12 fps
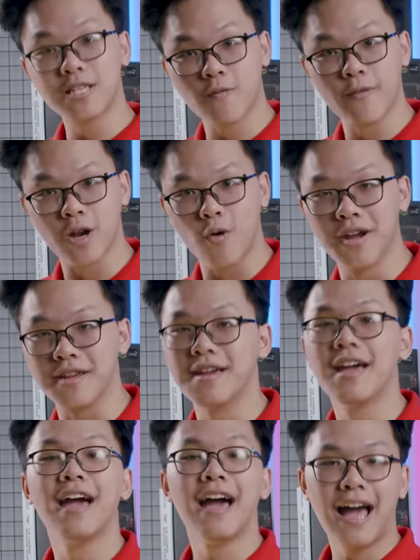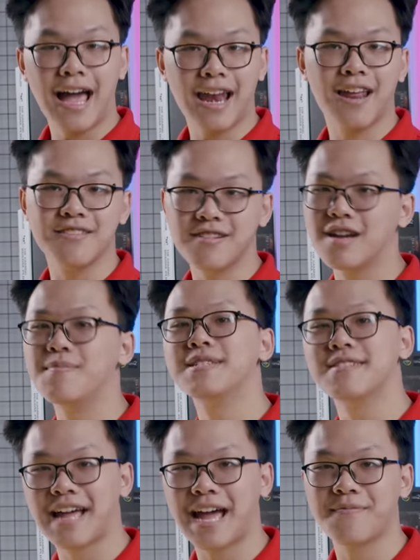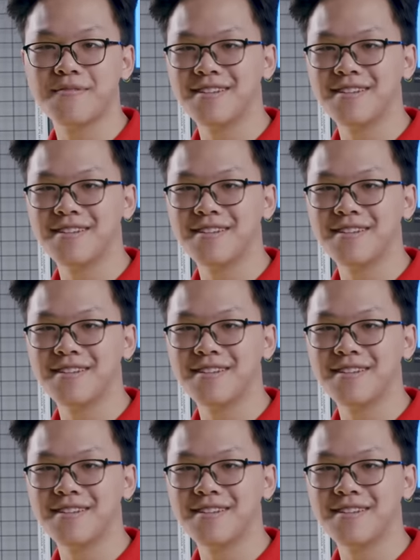trọng về cấu hình hai là những người bị cam